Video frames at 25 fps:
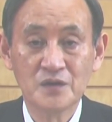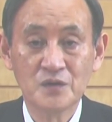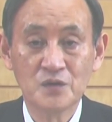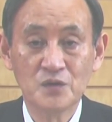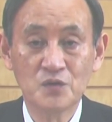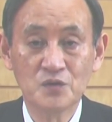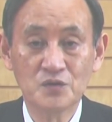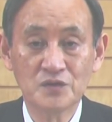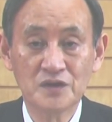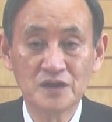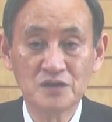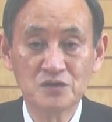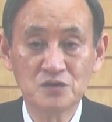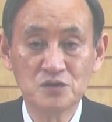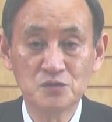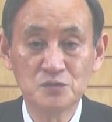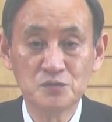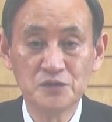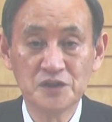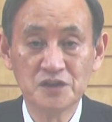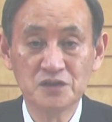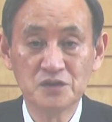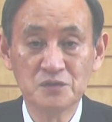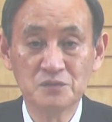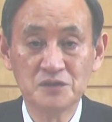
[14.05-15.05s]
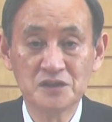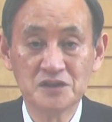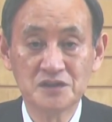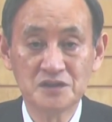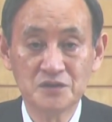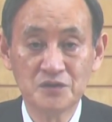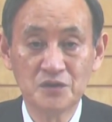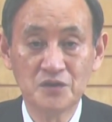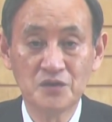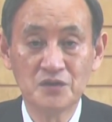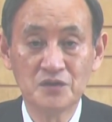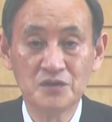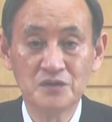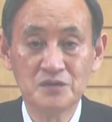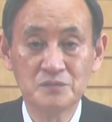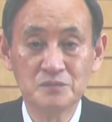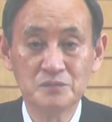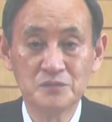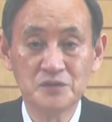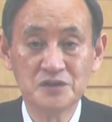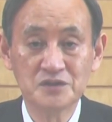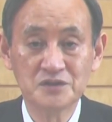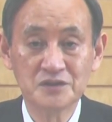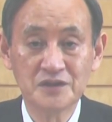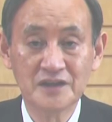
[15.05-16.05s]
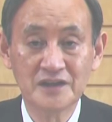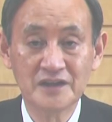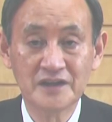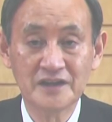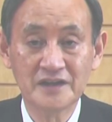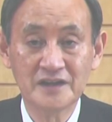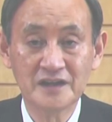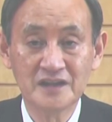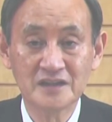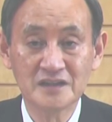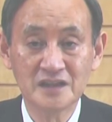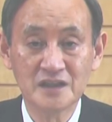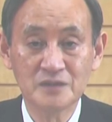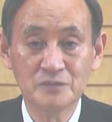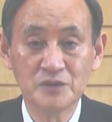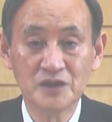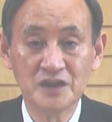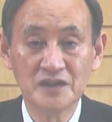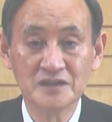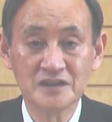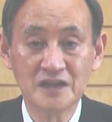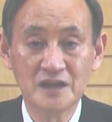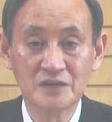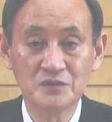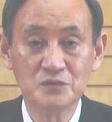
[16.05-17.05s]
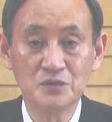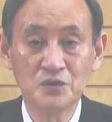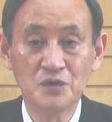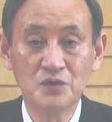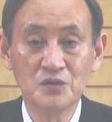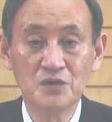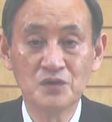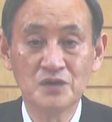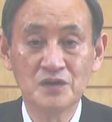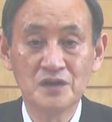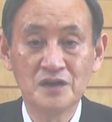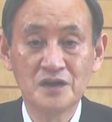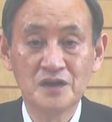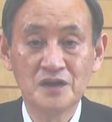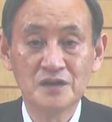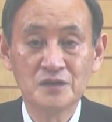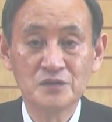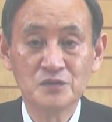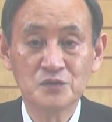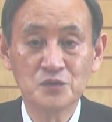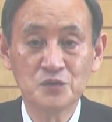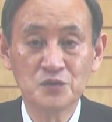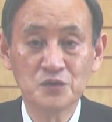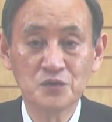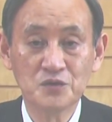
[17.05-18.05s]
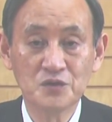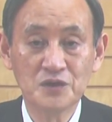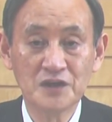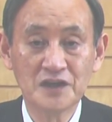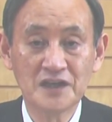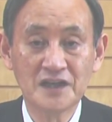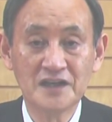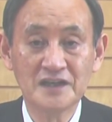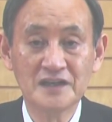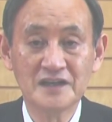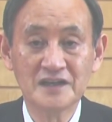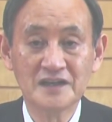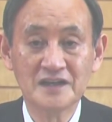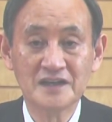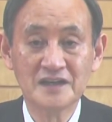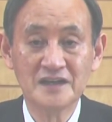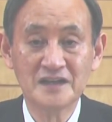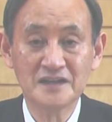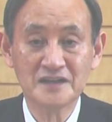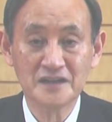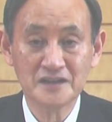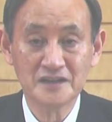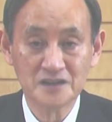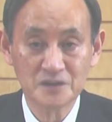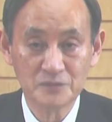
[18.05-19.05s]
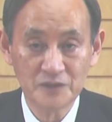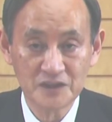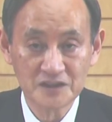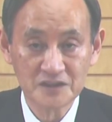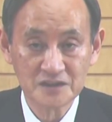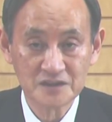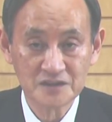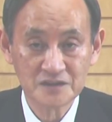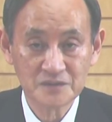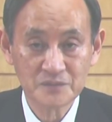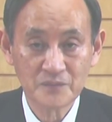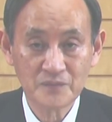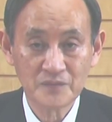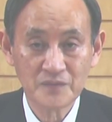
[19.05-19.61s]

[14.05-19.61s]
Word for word: 国家公務員の道を自ら選んだ皆さんを心から歓迎します